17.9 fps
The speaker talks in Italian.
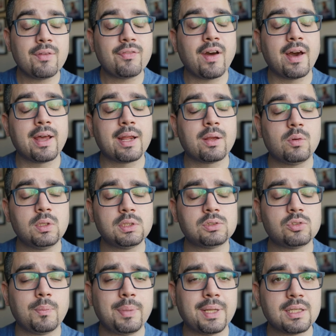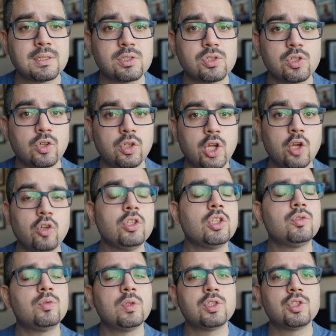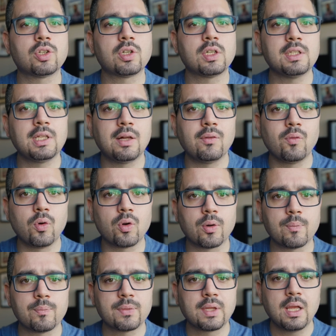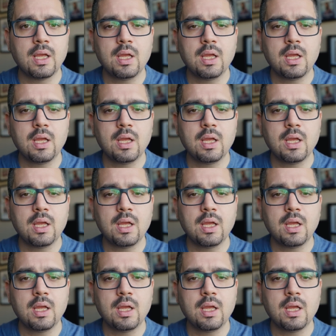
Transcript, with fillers: fare questa operazione ogni due giorni di lavoro.